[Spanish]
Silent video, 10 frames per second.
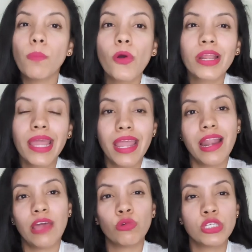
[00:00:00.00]
porque
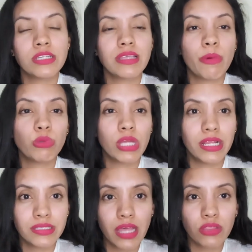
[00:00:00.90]
en la ducha estaba
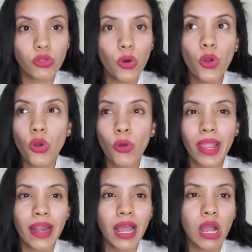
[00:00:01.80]
utilizando lo
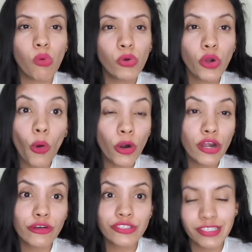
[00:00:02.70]
que era un
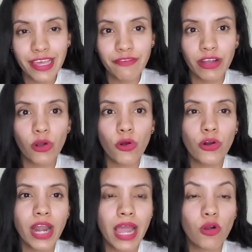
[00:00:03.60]
óleo Sef
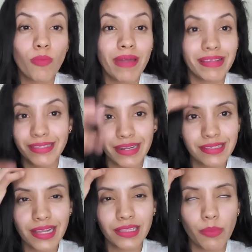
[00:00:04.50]
con aroma de
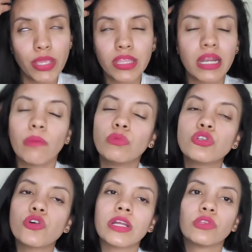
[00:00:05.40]
cereza, que también ya tiene
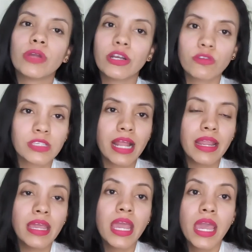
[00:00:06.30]
mucho rato que no
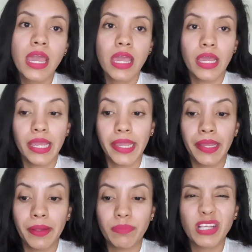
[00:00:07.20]
sale.
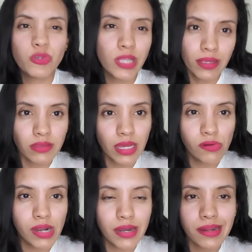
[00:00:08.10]
Em, de hecho ya
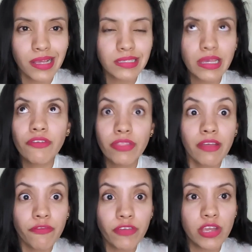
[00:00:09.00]
quitaron la línea Sef
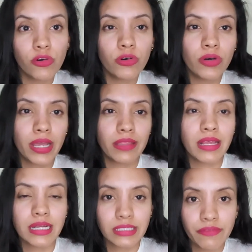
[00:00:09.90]
de fijo eh,
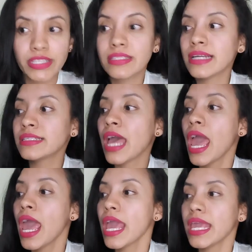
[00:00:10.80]
de las revistas
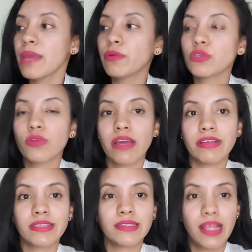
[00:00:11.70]
y pues una
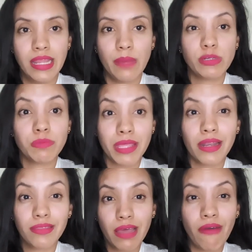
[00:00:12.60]
vez que salía pues me
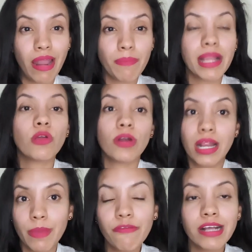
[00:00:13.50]
hidrataba la piel con
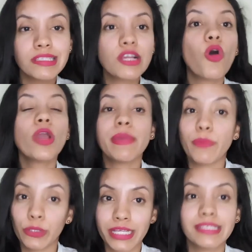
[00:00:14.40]
el bifásico y
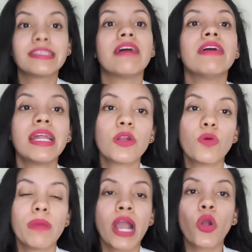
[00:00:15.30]
potenciaba el
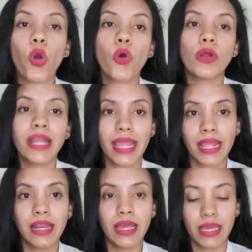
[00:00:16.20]
aroma con
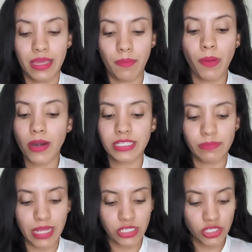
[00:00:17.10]
el eh, Body
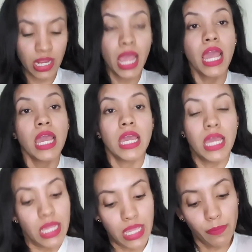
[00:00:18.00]
Splash.
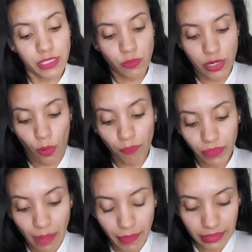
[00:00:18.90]
Y pues bueno,
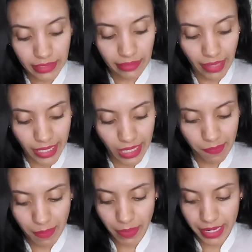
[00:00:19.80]
a partir de allí
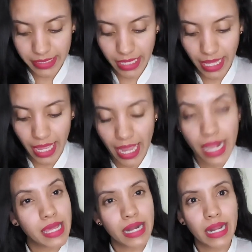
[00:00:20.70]
me parece que
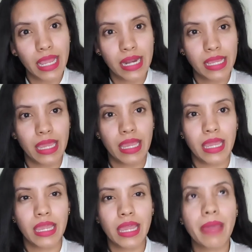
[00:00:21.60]
que, el
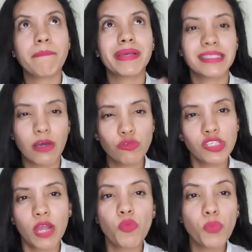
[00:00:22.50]
que empecé a
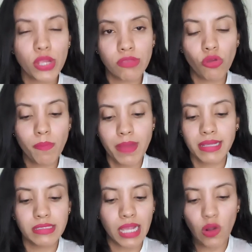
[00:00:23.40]
usar un poquito
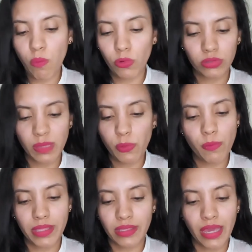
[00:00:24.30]
más ya como tipo
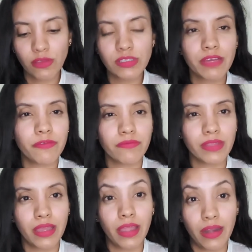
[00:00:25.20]
mediados de,
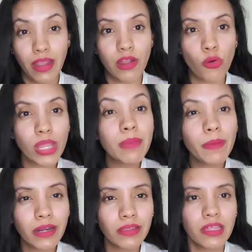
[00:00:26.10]
de enero y
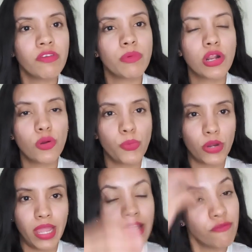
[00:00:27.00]
parte de febrero,
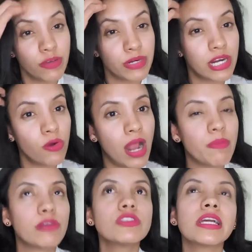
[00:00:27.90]
porque en febrero, al
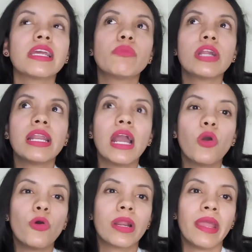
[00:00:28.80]
menos aquí en Morelia,
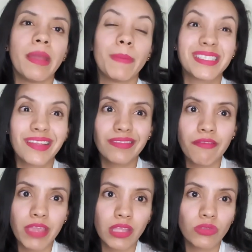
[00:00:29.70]
corre
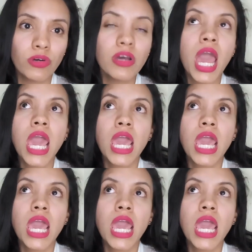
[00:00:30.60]
bastante viento